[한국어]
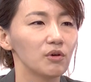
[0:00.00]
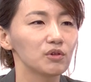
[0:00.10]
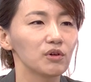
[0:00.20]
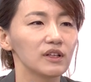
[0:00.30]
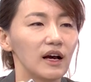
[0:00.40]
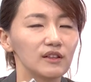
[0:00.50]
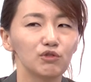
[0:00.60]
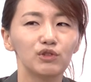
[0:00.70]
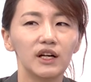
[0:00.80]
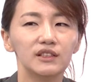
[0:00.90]
어떤 게 나한테
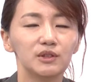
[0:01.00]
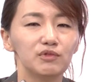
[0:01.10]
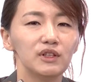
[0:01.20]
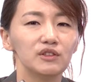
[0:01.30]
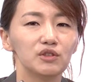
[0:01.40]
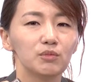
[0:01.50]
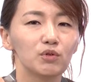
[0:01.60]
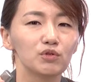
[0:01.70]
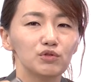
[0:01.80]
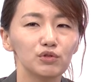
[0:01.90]
유리한지 불리한지도
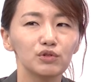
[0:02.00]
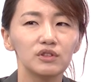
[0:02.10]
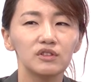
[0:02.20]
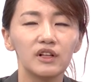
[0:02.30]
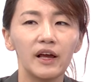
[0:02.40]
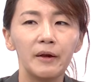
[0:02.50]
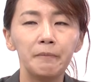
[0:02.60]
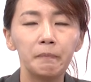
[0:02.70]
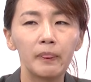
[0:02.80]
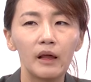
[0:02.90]
모르고 쭉 쓰는데,
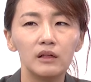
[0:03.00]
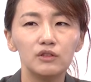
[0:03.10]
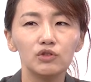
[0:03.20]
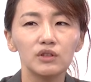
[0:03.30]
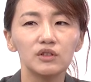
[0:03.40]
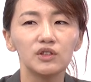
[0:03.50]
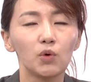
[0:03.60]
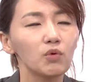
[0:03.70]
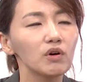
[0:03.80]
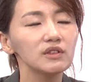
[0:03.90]
이 중에서 이제
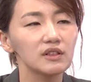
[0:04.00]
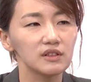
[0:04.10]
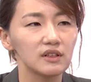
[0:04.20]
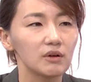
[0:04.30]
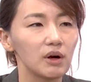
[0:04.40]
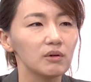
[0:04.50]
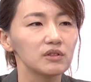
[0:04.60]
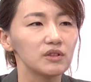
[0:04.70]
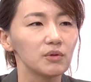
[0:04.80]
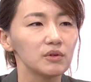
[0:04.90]
요건사실이라고
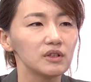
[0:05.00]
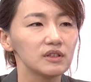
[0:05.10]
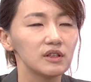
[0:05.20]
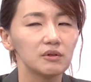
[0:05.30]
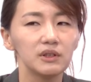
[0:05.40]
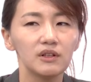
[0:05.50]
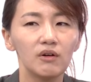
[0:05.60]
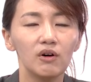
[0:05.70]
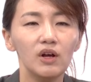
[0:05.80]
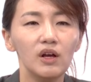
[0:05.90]
하거든요. 요건사실이라고
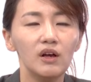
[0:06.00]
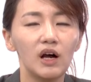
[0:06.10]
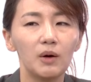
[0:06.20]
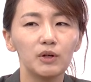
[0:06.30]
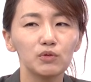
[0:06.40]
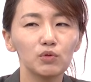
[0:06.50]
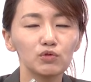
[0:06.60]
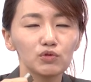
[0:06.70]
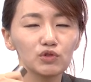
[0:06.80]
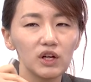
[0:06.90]
해서 아마
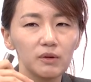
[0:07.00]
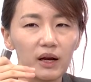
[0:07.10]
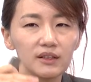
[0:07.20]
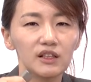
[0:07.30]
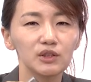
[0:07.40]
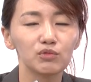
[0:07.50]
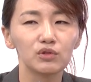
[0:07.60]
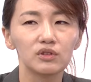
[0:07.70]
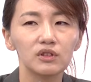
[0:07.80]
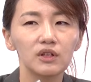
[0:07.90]
소송 수행을 많이 하신
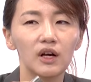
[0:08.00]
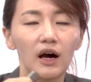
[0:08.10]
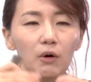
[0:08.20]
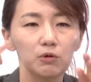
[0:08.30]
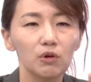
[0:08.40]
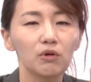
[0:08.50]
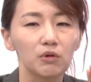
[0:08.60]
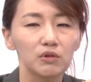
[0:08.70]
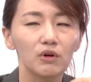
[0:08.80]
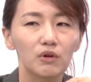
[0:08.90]
분들은 아, 어떤 거
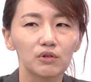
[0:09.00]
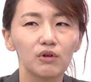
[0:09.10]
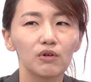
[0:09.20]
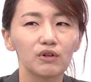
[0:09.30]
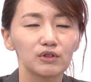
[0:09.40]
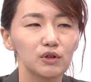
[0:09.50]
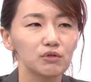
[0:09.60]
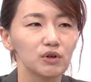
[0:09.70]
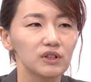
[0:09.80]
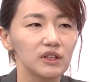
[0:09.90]
어떤 거 어떤 거를 청구
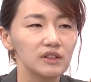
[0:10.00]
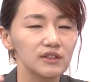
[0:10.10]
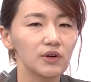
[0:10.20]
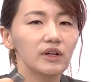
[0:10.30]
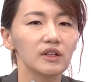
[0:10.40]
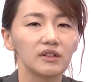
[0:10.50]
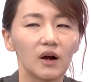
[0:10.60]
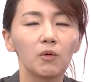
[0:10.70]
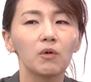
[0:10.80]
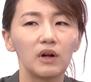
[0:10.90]
원인을 일단 써야 된다.
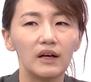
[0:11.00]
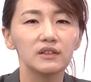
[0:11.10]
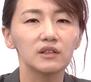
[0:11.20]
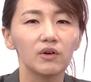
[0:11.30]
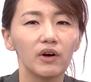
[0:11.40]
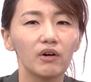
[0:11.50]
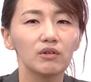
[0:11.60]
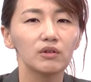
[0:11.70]
그거를 아실 거예요.